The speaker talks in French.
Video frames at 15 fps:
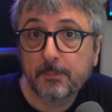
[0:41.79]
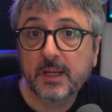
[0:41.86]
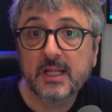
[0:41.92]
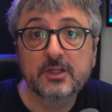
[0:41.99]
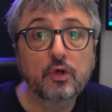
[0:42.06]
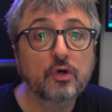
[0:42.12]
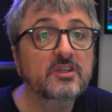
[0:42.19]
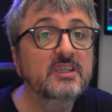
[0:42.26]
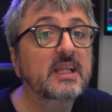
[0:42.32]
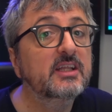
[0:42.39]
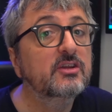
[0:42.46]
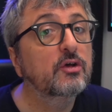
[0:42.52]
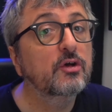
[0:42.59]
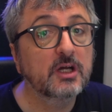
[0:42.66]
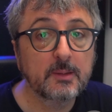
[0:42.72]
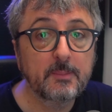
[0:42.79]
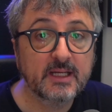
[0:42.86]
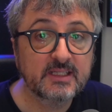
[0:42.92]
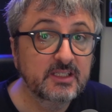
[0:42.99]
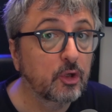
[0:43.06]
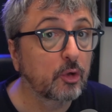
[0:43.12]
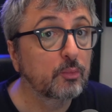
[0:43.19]
plein d'ordinateurs
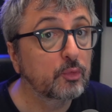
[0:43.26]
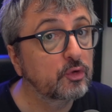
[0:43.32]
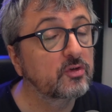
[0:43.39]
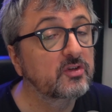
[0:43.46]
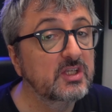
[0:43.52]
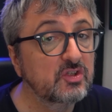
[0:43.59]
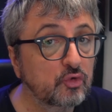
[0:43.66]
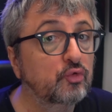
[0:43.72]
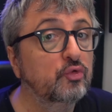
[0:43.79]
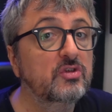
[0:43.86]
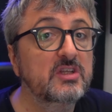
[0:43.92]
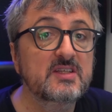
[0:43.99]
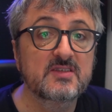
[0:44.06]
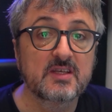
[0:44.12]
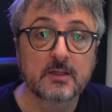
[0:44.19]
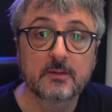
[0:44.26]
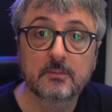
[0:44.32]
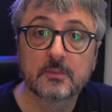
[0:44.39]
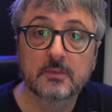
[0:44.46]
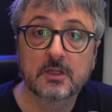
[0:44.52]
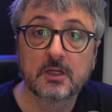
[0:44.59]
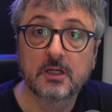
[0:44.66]
répartis dans le monde entier sont utilisés.
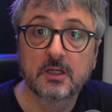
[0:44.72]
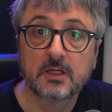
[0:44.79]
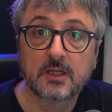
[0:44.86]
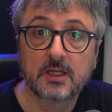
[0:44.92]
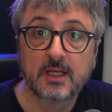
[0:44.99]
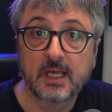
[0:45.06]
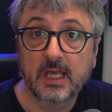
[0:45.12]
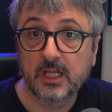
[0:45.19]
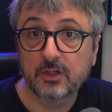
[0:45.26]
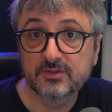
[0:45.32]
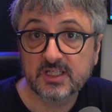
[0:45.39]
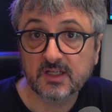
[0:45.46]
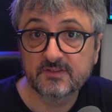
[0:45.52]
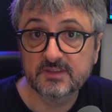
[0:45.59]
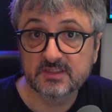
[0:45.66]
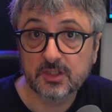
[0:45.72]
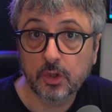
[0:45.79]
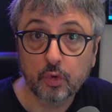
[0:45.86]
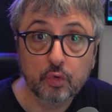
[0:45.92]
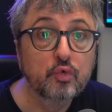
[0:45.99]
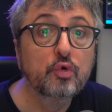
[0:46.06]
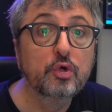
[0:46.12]
Et le service
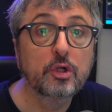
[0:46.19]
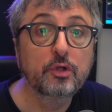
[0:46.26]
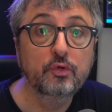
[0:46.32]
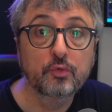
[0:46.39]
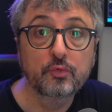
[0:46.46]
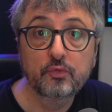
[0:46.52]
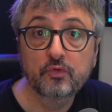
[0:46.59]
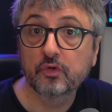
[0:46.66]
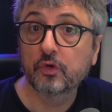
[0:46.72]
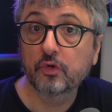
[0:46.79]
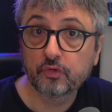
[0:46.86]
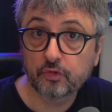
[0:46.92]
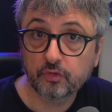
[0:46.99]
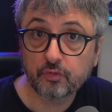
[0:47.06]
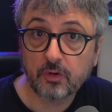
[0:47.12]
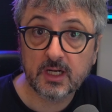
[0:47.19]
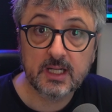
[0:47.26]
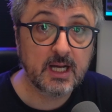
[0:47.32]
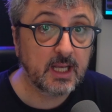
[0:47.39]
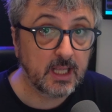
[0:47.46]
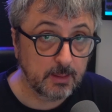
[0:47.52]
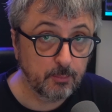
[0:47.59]
Google News, ce
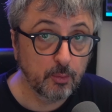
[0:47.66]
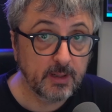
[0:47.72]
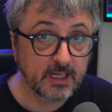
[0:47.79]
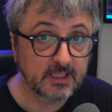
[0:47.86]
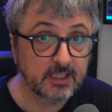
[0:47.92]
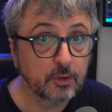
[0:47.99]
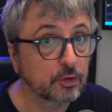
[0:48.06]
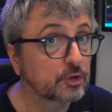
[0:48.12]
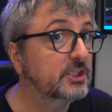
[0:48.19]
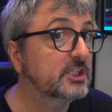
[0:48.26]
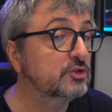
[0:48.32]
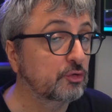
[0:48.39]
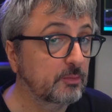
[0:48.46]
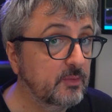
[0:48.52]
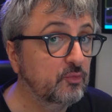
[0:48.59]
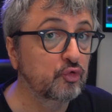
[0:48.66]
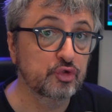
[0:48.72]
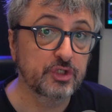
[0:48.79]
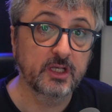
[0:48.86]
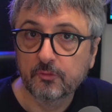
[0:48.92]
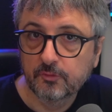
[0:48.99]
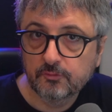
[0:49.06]
soir-là, est bombardé de recherches sur le même
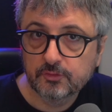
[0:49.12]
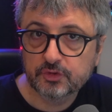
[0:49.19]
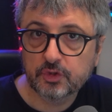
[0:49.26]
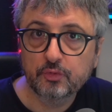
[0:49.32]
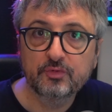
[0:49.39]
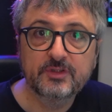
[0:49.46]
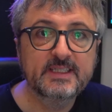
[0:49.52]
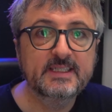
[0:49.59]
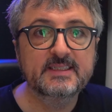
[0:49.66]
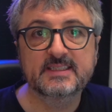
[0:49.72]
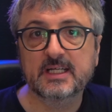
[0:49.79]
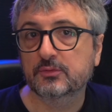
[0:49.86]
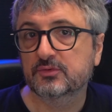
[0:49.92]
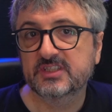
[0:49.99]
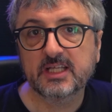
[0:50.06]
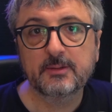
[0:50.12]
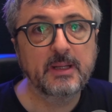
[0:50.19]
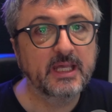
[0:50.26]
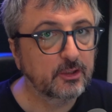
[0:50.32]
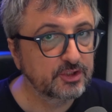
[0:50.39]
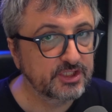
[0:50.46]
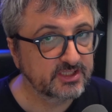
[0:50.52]
sujet. Vous vous en doutez, ça concerne
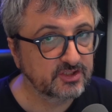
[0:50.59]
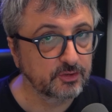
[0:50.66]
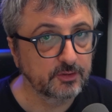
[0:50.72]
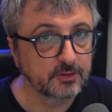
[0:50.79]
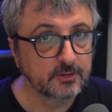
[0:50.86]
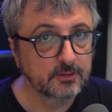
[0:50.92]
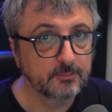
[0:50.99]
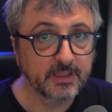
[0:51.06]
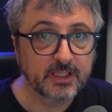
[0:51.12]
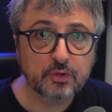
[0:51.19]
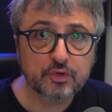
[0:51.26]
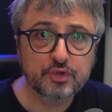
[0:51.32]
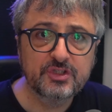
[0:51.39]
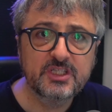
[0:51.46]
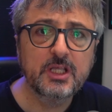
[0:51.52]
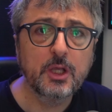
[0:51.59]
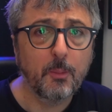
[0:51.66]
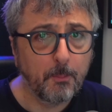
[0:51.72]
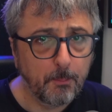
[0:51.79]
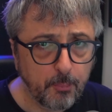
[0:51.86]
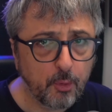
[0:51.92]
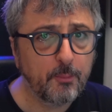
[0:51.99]
Michael Jackson. Mais quand je dis
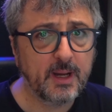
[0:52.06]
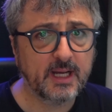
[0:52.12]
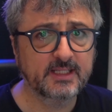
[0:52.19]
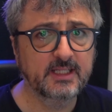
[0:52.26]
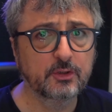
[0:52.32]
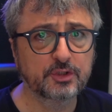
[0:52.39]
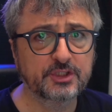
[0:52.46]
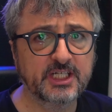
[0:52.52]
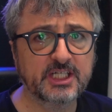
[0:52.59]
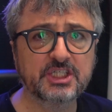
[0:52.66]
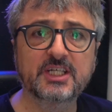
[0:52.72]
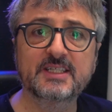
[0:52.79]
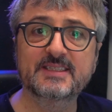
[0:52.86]
bombardé de recherches,